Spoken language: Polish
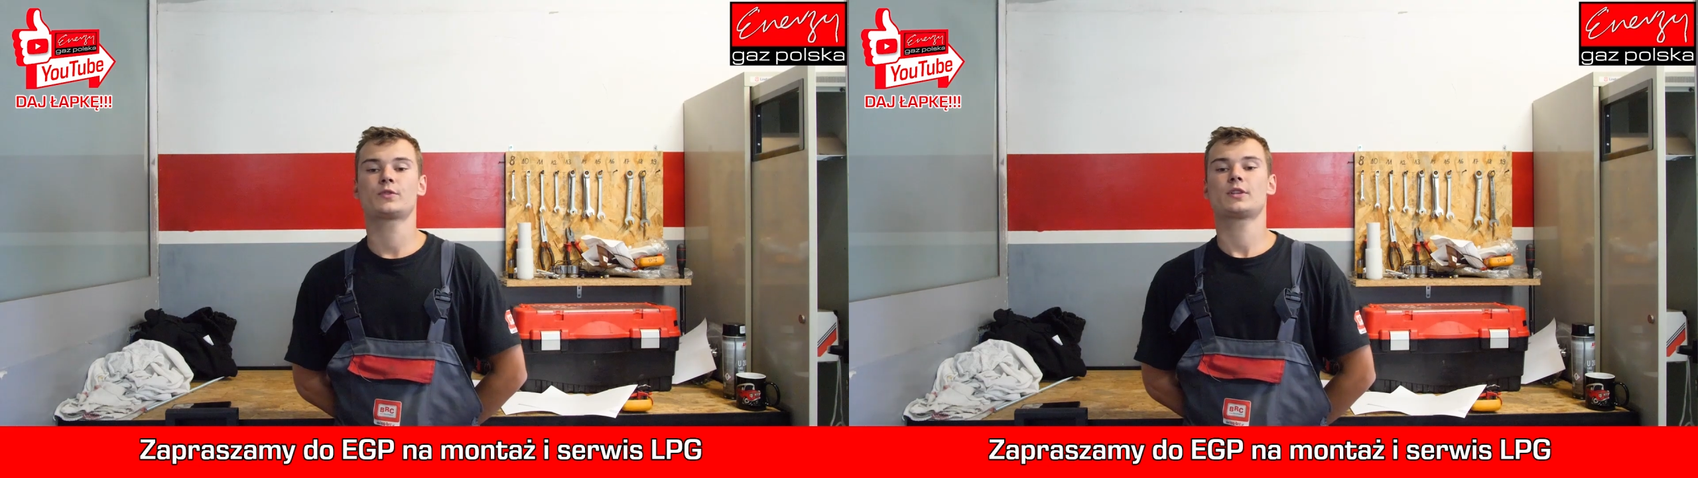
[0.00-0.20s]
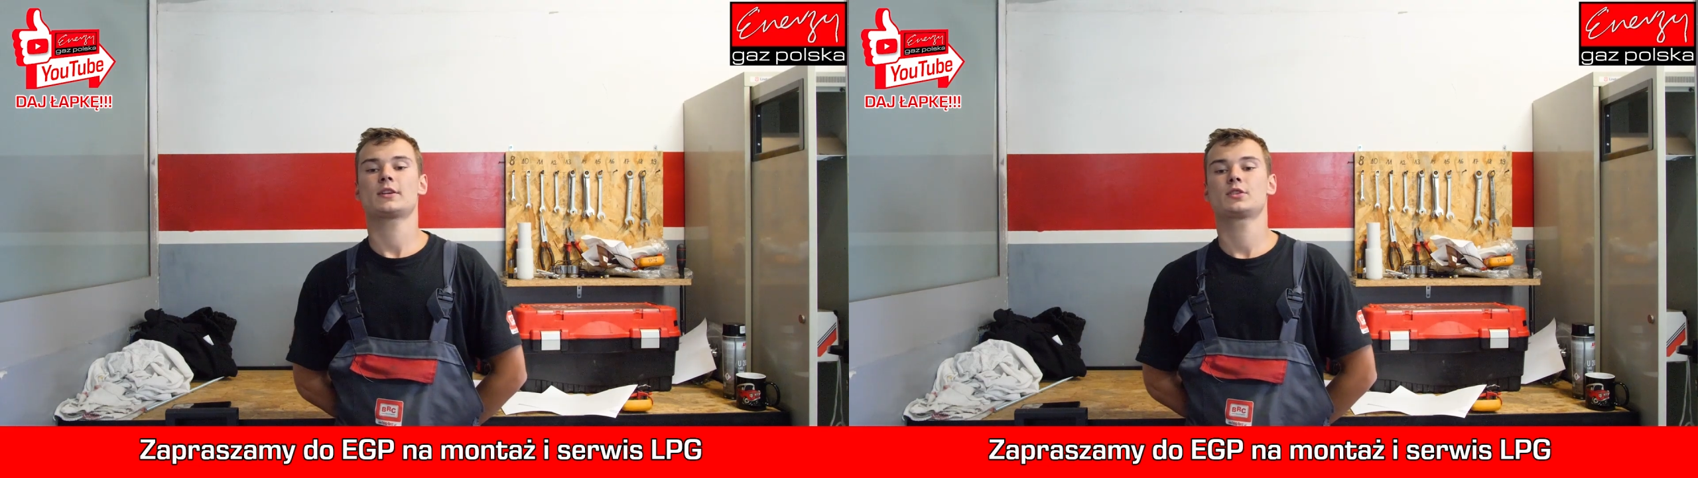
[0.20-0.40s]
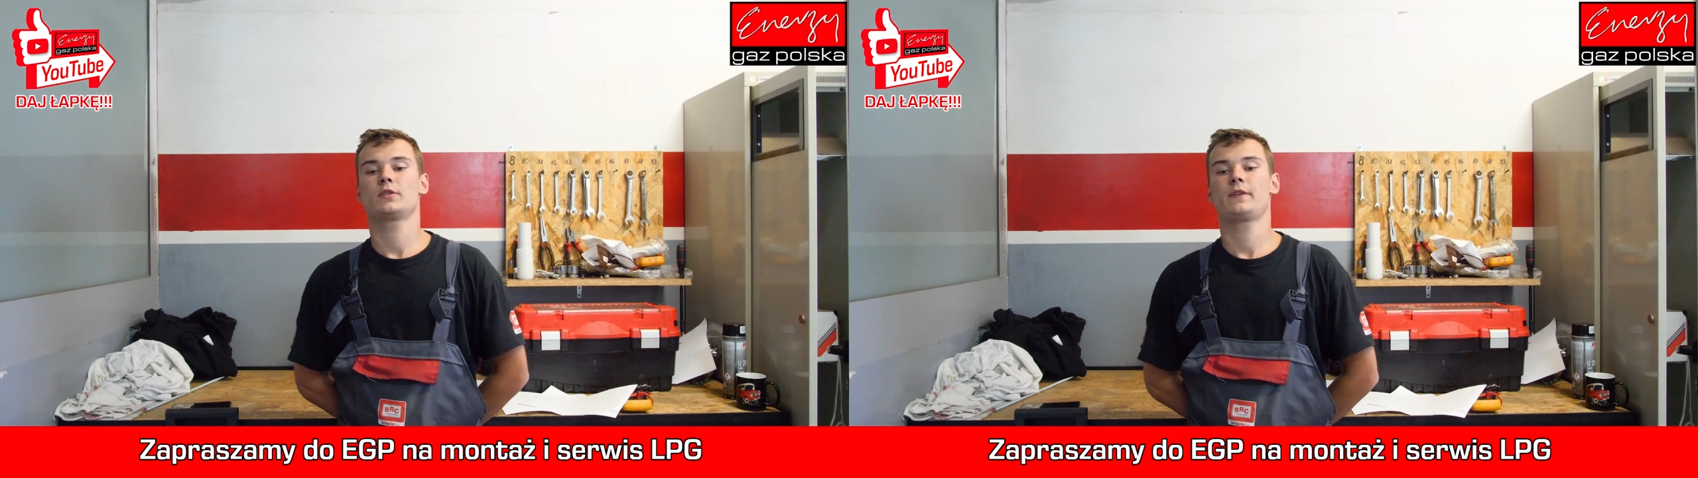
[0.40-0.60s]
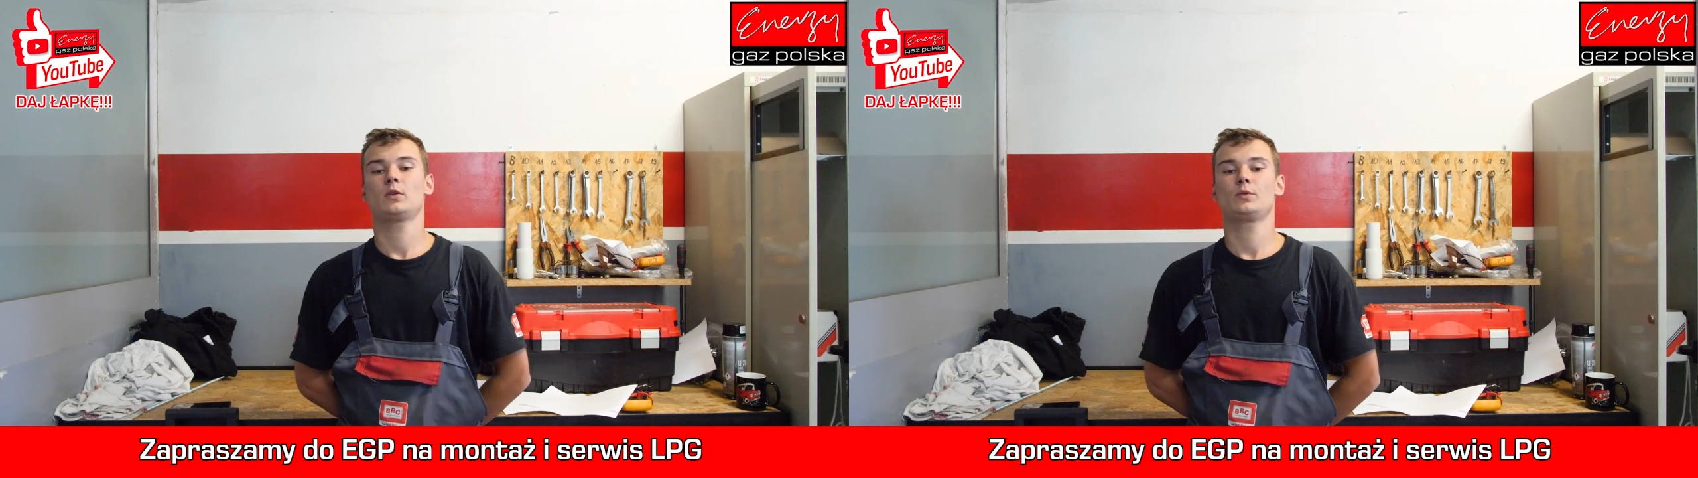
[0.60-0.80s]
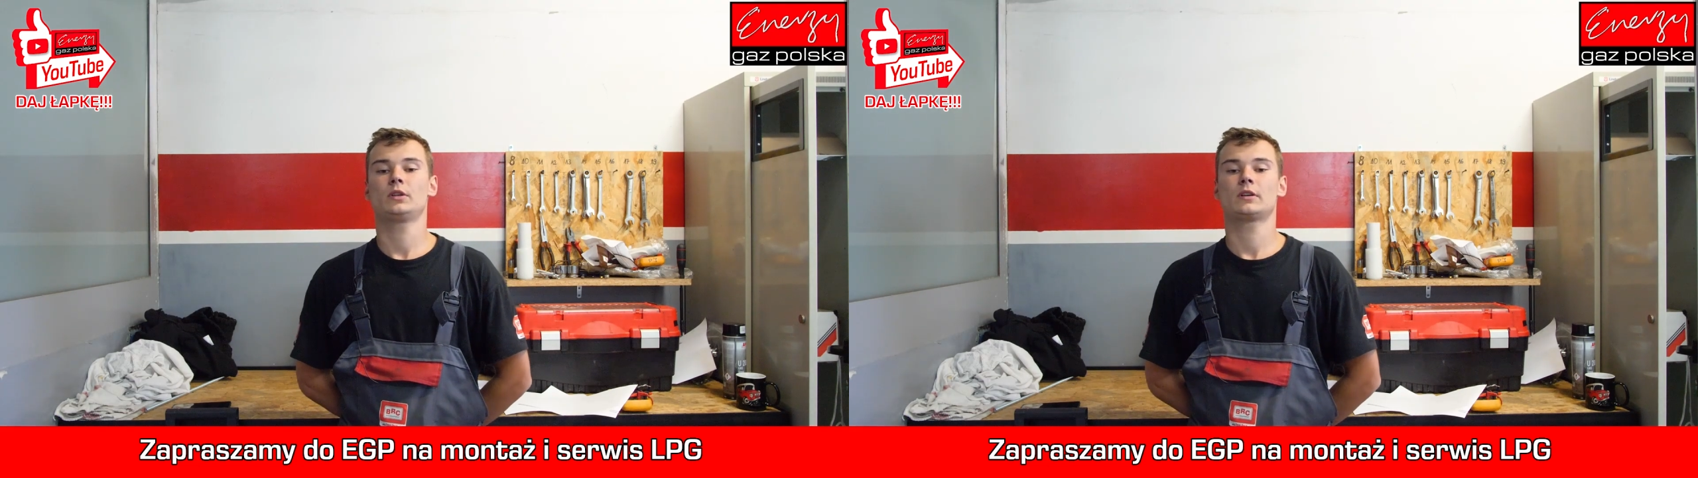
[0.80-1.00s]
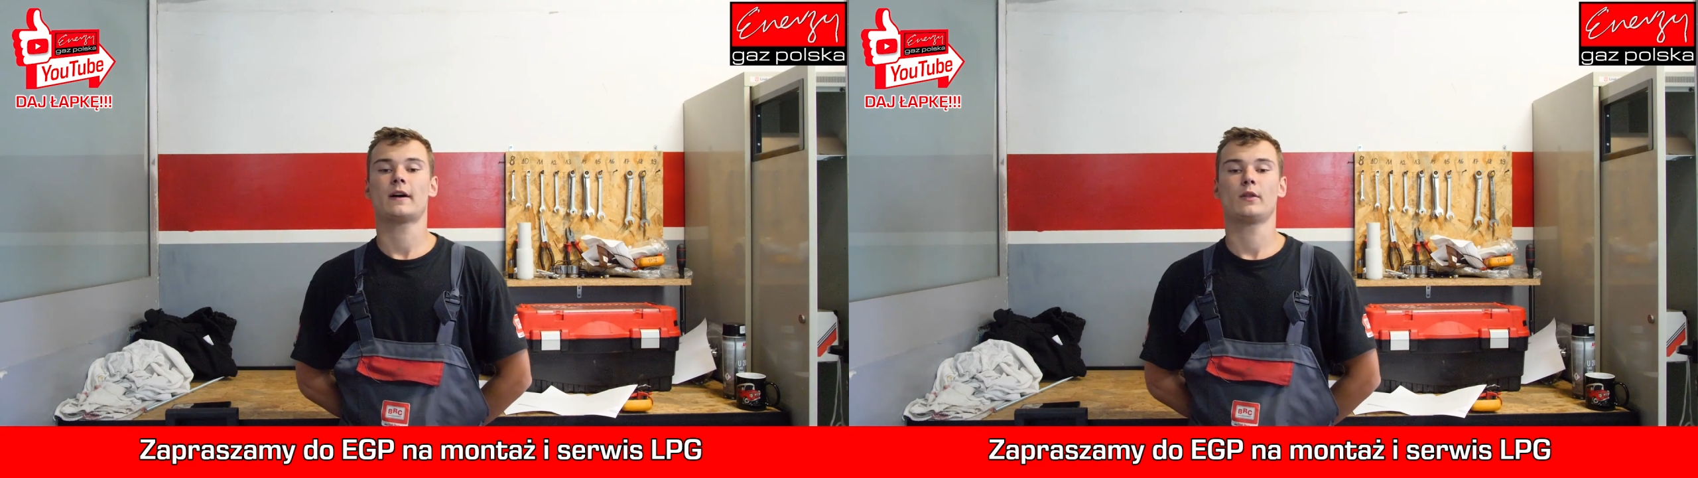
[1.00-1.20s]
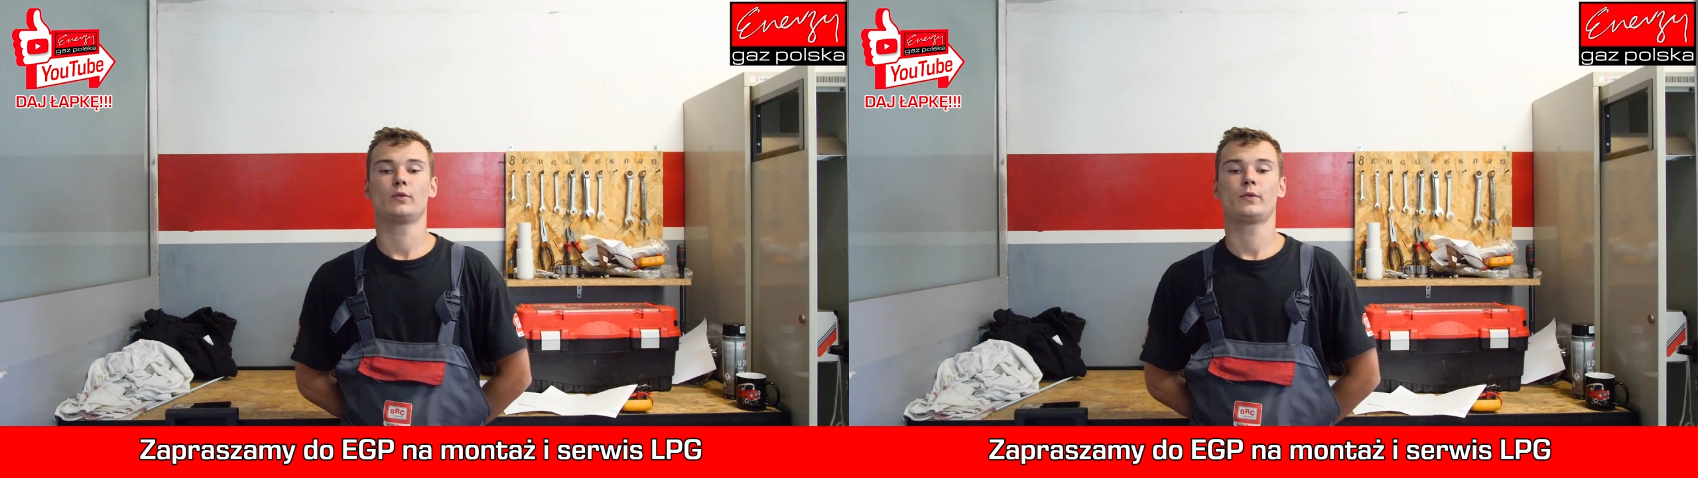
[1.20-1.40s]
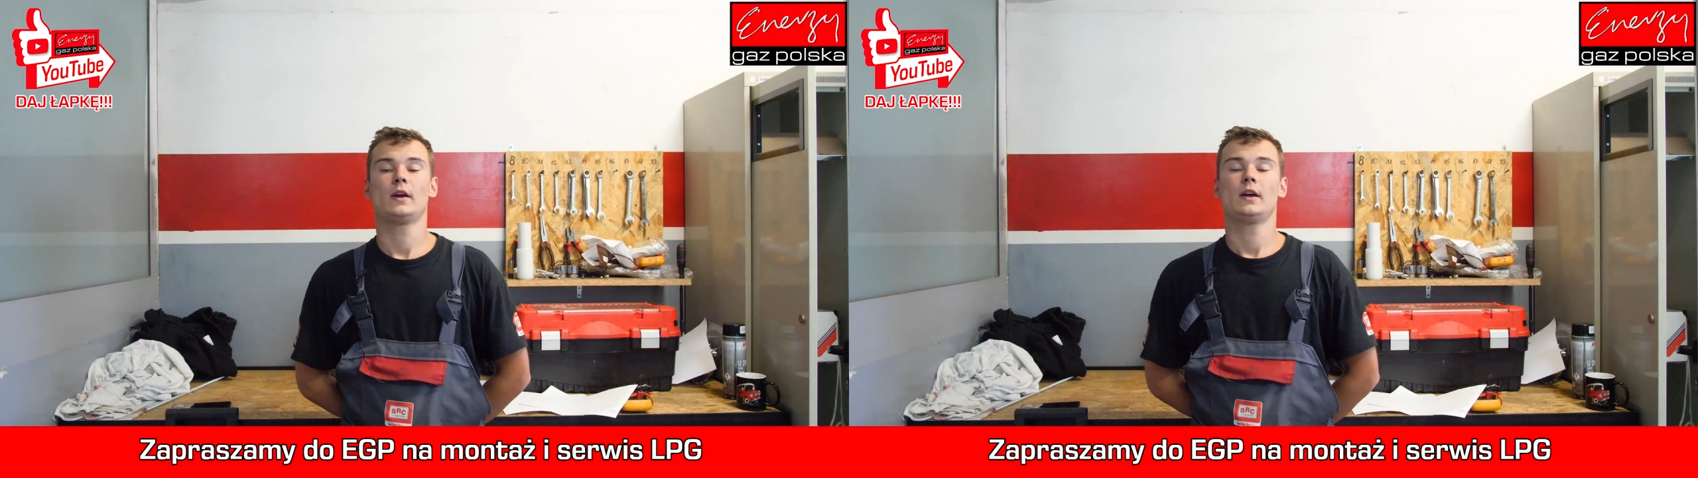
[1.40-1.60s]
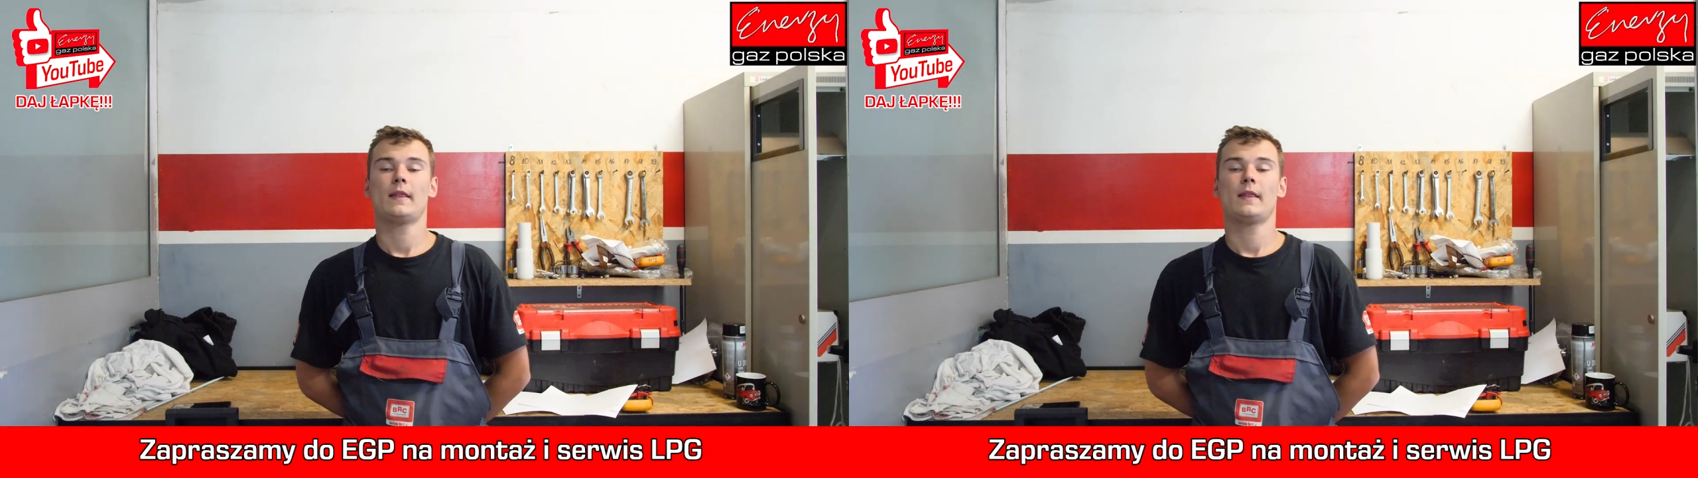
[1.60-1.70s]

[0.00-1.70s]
czy także do wielu innych vanów,